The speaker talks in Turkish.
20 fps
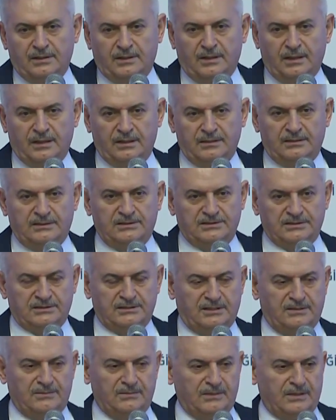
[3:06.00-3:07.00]
hal
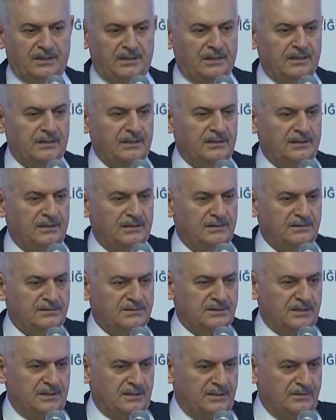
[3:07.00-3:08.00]
işlemlerini
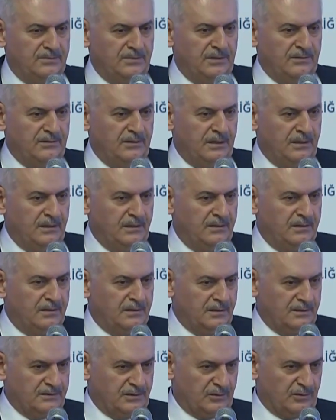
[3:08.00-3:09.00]
inceleme ve
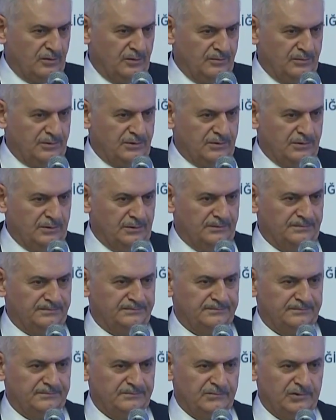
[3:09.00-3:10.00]
itiraz komisyonu.
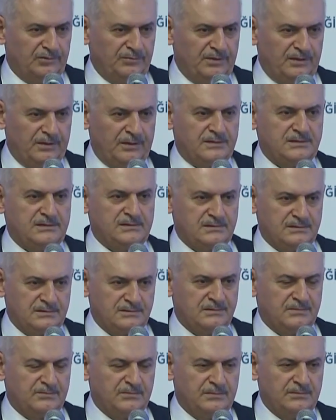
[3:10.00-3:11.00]
Bu biraz
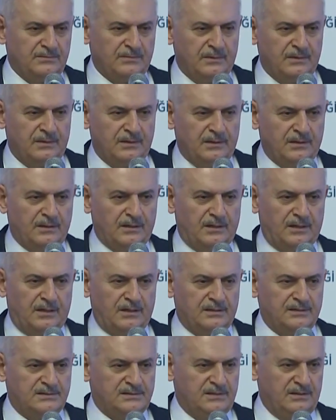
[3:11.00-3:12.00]

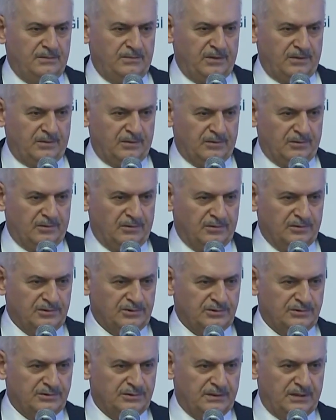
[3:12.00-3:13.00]
arizi bir
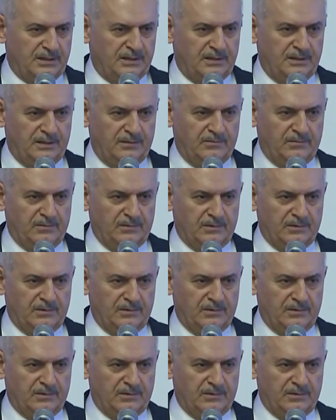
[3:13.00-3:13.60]
kuruluş. Yani